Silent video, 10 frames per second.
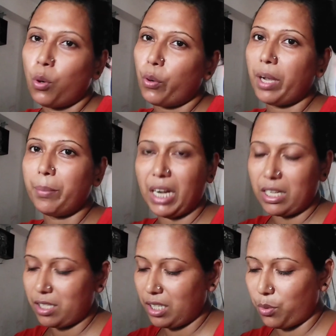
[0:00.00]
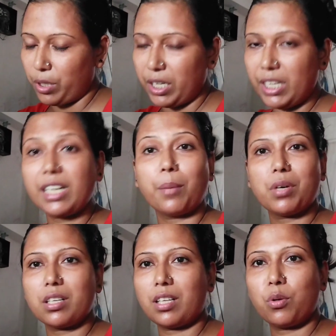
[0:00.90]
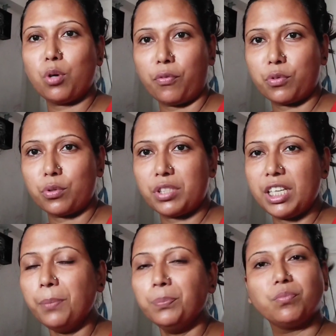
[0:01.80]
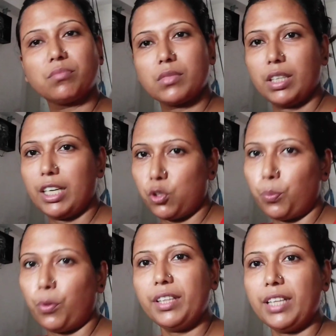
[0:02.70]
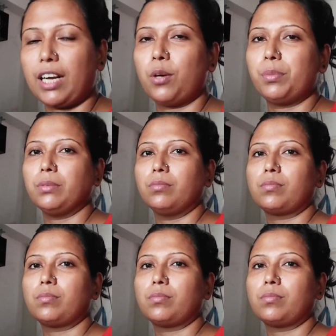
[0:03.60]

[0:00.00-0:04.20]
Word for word: ওকে আমি নাস্তাটা করে নিই ক্যামেরাটা তাহলে অফ করছি একটু পরে দেখা হবে